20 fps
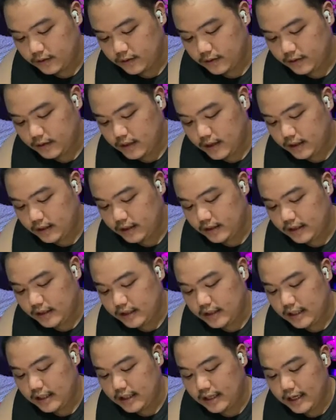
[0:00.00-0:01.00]
Uh, this is
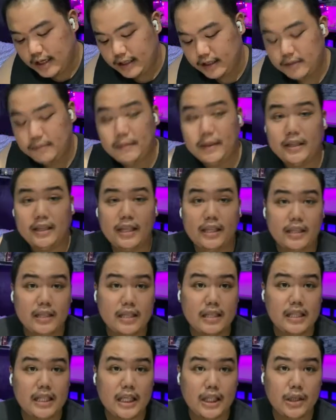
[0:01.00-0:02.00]
an arithmetic
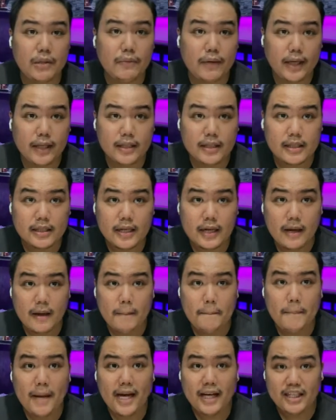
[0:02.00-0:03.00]
sequence.
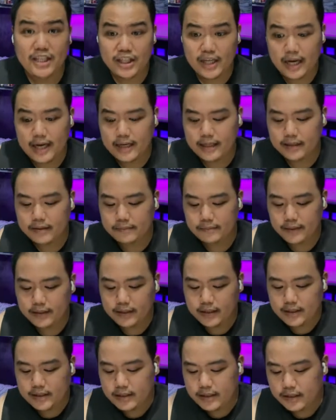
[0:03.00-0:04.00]
Bakit siya
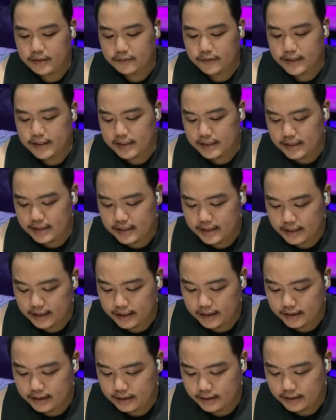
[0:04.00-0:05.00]
arithmetic sequence?
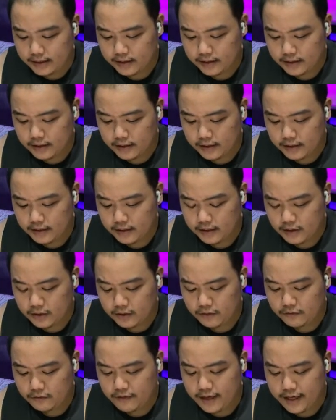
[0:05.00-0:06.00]
Kasi
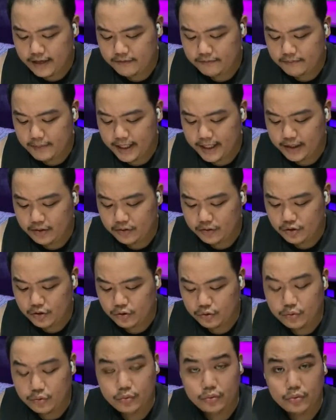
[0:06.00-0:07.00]
5 minus
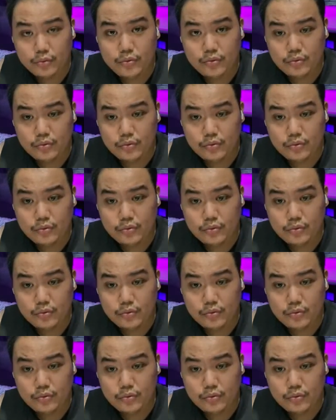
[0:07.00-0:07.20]
2,